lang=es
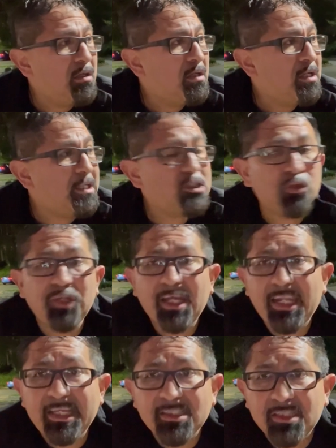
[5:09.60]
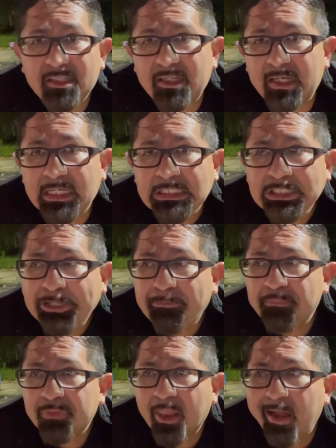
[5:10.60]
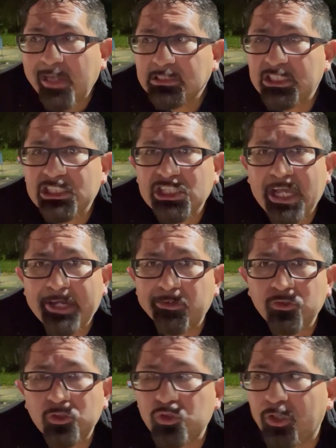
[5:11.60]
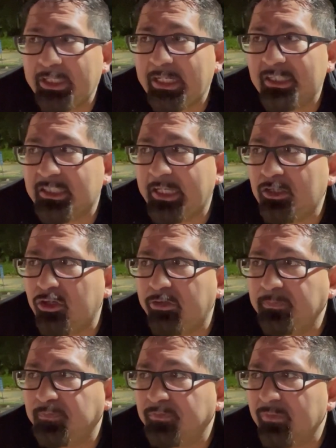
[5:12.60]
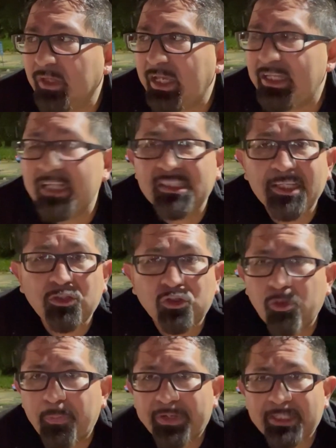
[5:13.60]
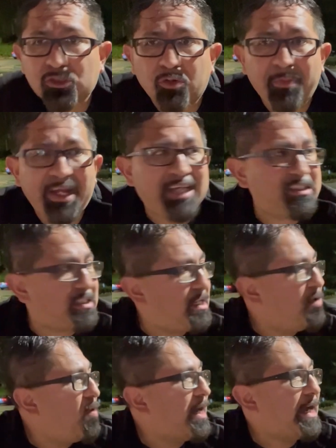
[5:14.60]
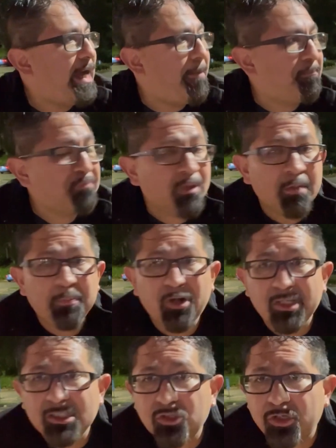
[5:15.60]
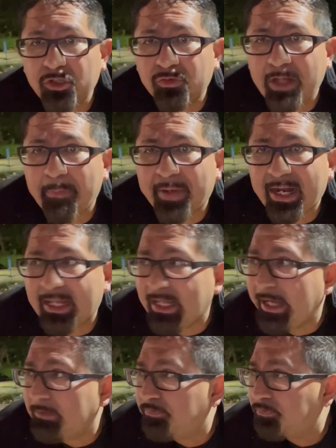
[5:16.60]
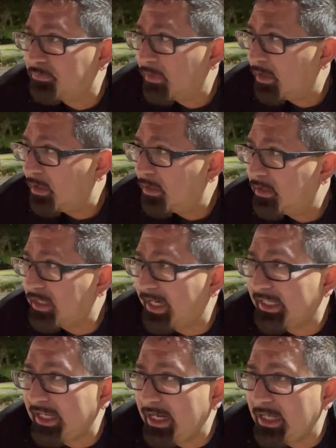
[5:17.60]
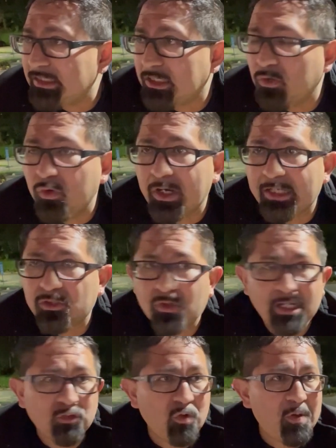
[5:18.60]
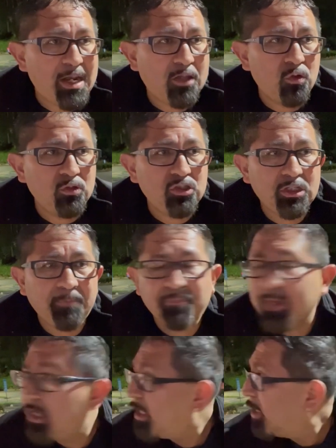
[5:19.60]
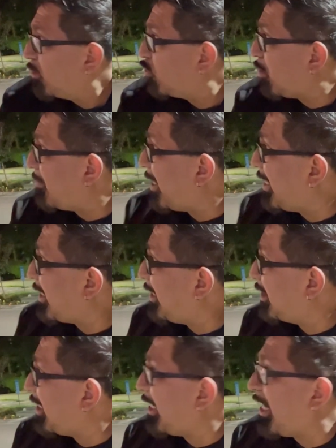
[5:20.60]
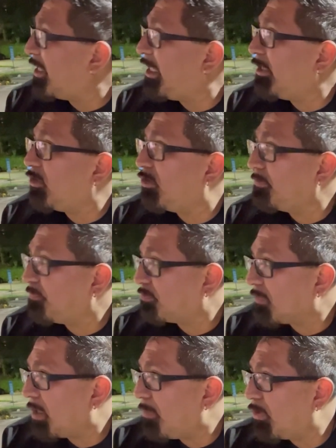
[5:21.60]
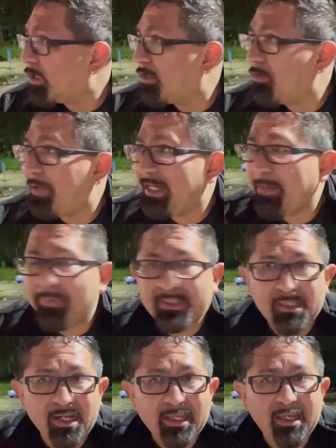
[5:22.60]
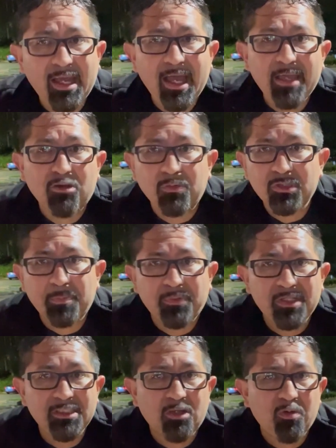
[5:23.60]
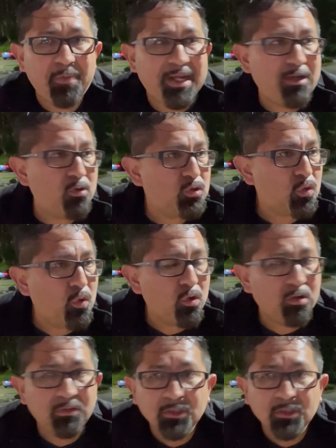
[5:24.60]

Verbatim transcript: Estoy al este de, de Seattle, no estoy en el centro. En el centro no puedes comer así o acá, pero aquí estoy en una parada tranquila, segura, son las 9 de la noche. Todavía hay gente ahí adentro, porque no vayan a pensar que, ay, ¿cómo te pones a comer en lo oscuro?